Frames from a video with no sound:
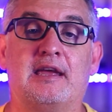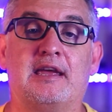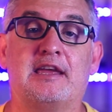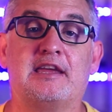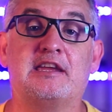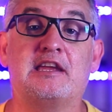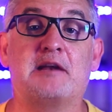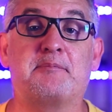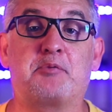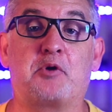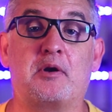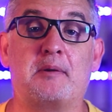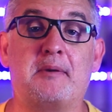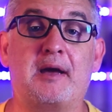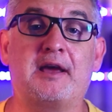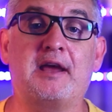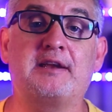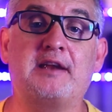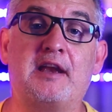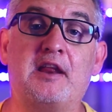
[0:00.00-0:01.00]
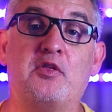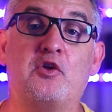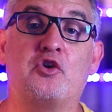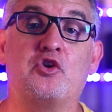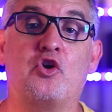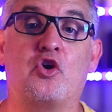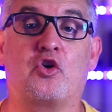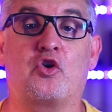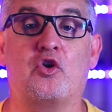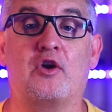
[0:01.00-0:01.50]
Y el problema que he tenido
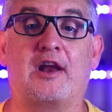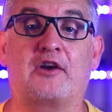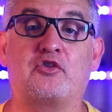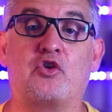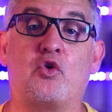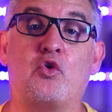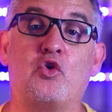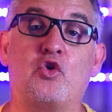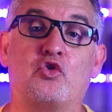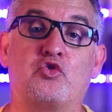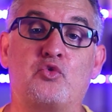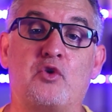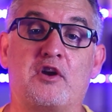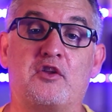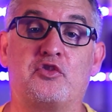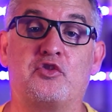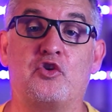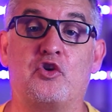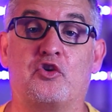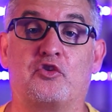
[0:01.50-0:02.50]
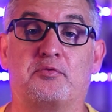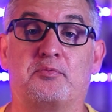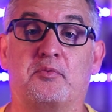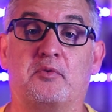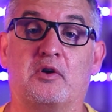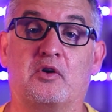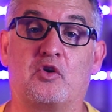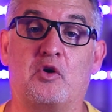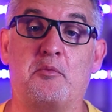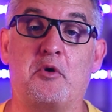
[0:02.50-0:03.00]
yo con las Oculus Quest 2,
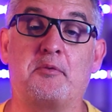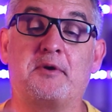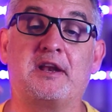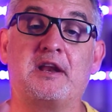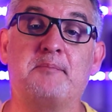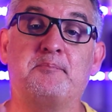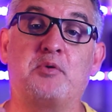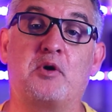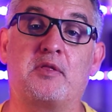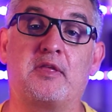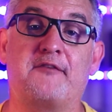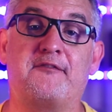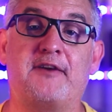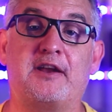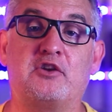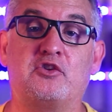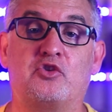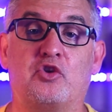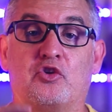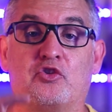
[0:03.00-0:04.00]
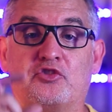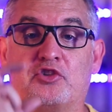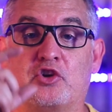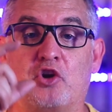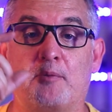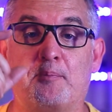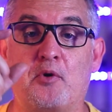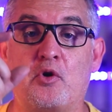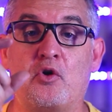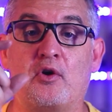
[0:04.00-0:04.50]
como vienen por defecto, si
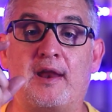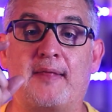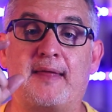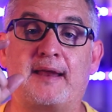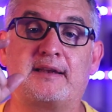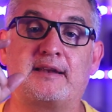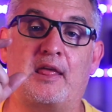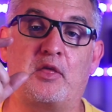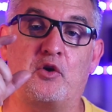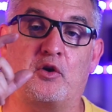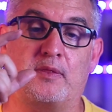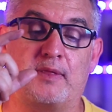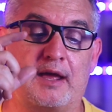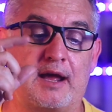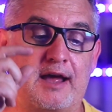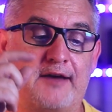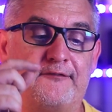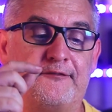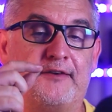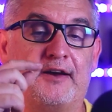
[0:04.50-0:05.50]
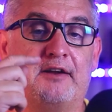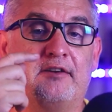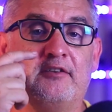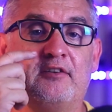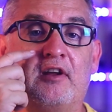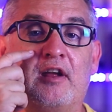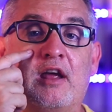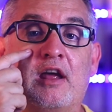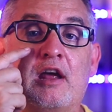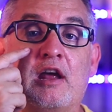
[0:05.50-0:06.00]
no pongo el adaptador de gafas,
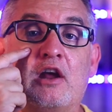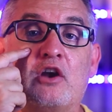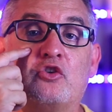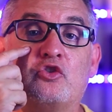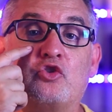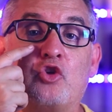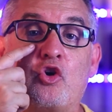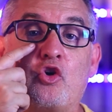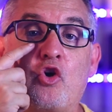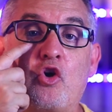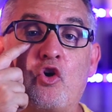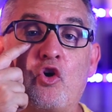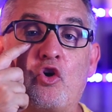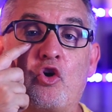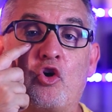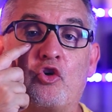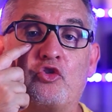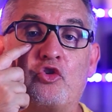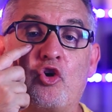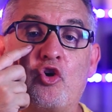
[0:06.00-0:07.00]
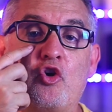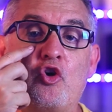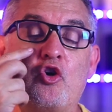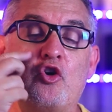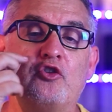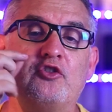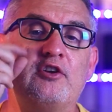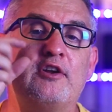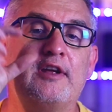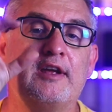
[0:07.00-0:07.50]
toco con los
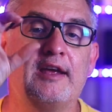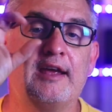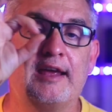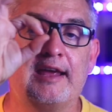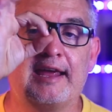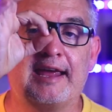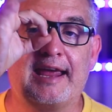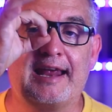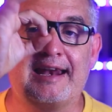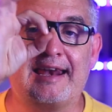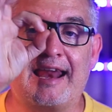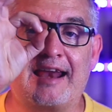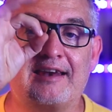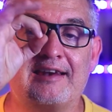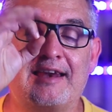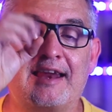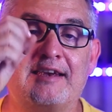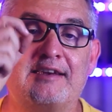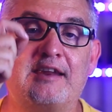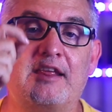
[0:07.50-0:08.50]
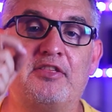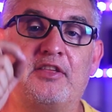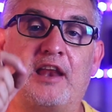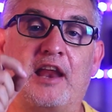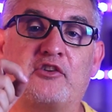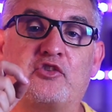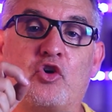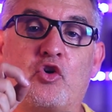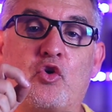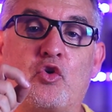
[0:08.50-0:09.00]
ojos en las lentes de
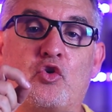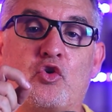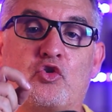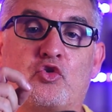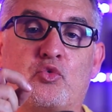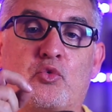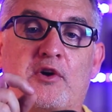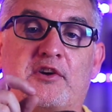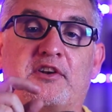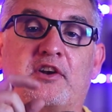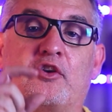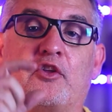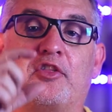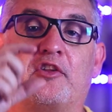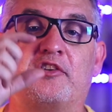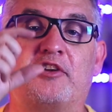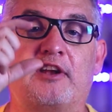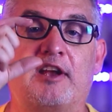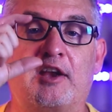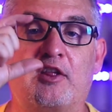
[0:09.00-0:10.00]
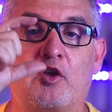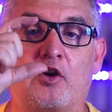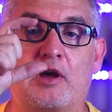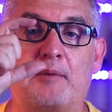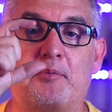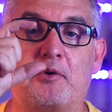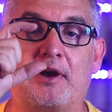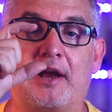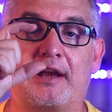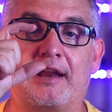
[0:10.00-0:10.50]
las Oculus Quest. Entonces he tenido que
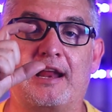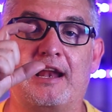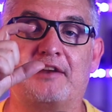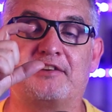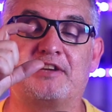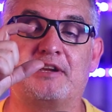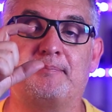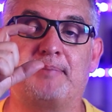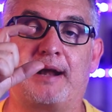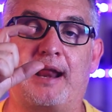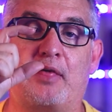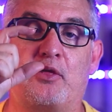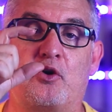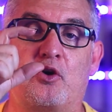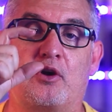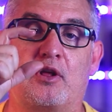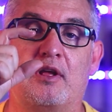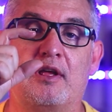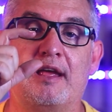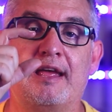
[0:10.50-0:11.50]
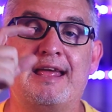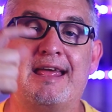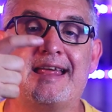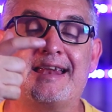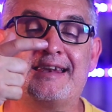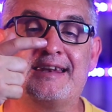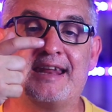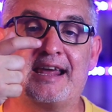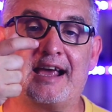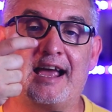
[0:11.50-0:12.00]
poner el separador
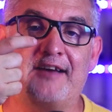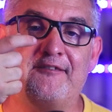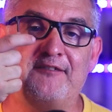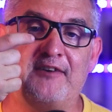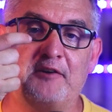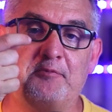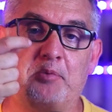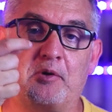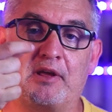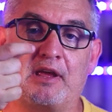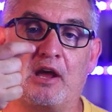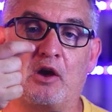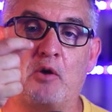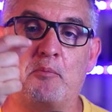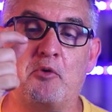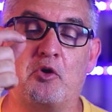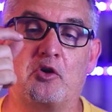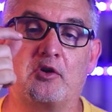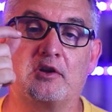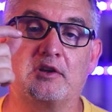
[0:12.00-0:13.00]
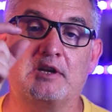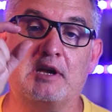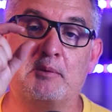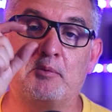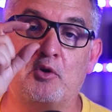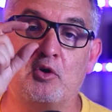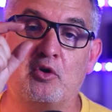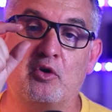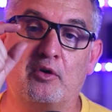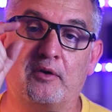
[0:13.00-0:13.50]
de gafas porque como
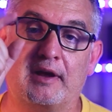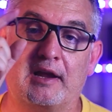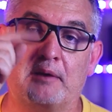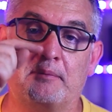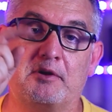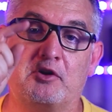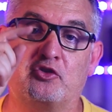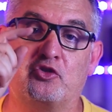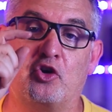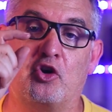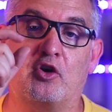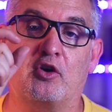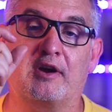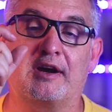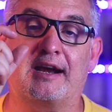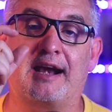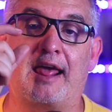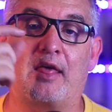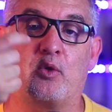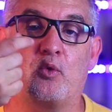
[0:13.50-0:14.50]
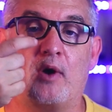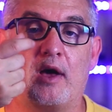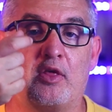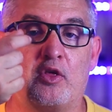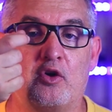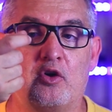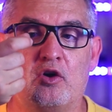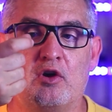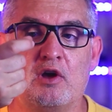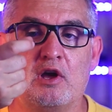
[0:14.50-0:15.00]
llevo el visor
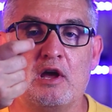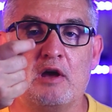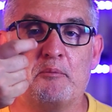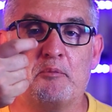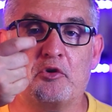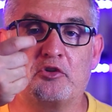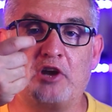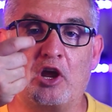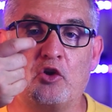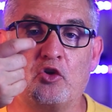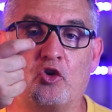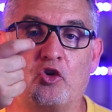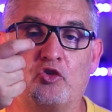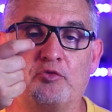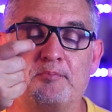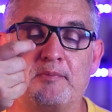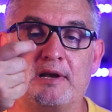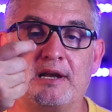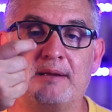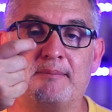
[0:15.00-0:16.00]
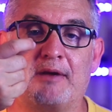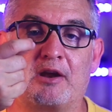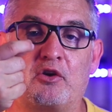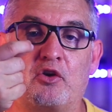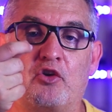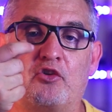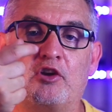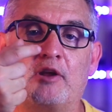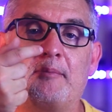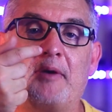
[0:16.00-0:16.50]
graduado, pues hay unos
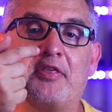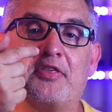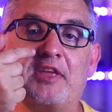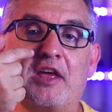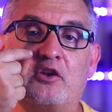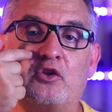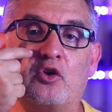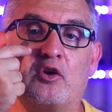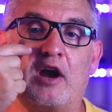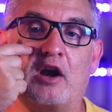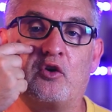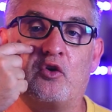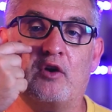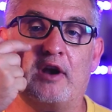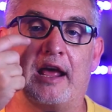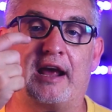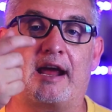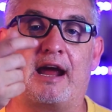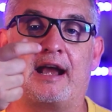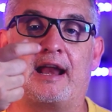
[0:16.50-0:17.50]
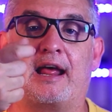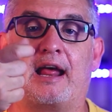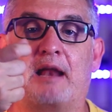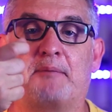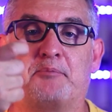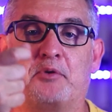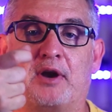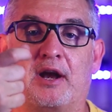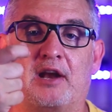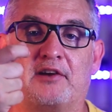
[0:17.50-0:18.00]
milímetros que me hacían tocar con la cara.
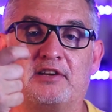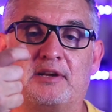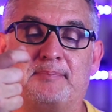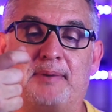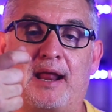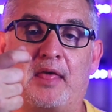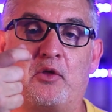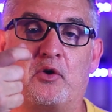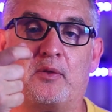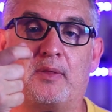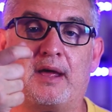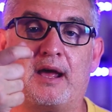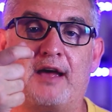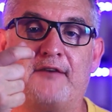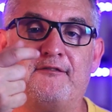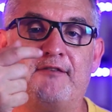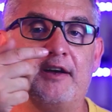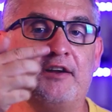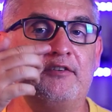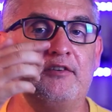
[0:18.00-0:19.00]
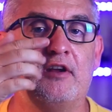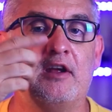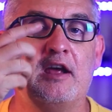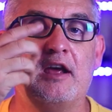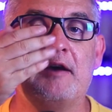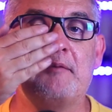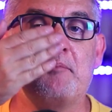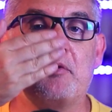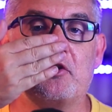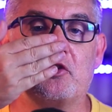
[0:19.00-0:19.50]
Al poner el separador de gafas,
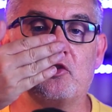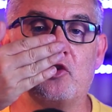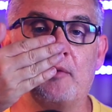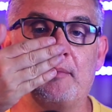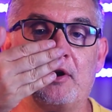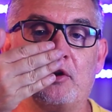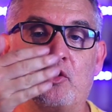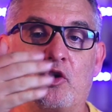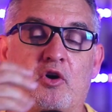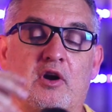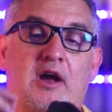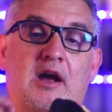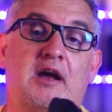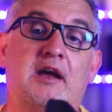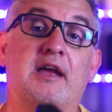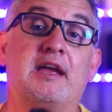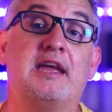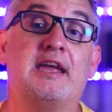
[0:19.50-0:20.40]
pues no me toca.